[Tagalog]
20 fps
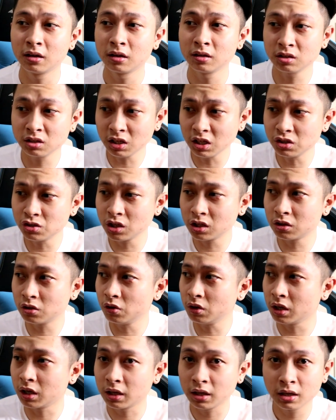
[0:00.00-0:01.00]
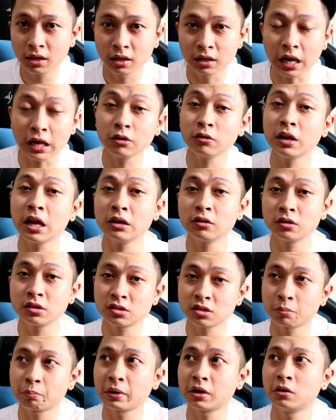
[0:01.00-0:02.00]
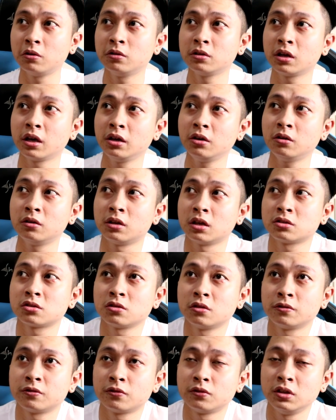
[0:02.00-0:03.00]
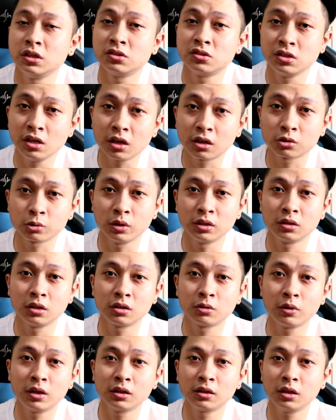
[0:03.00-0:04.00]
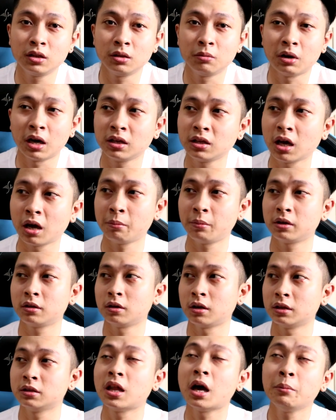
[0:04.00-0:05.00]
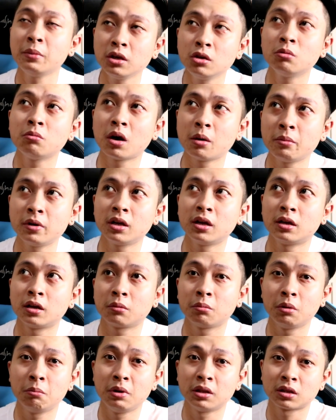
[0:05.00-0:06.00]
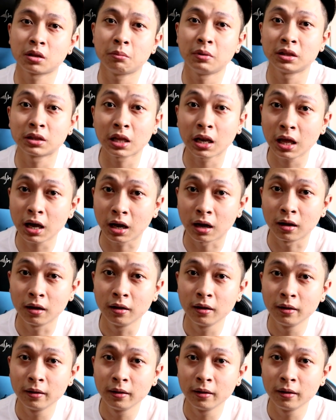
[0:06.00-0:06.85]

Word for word: Eh, legit yun eh. Lalo-lalo na sa panahon ngayon, as of this year, 2020, di ba? Ang, yamang, ang daming yumaman na nagbibenta-benta lang.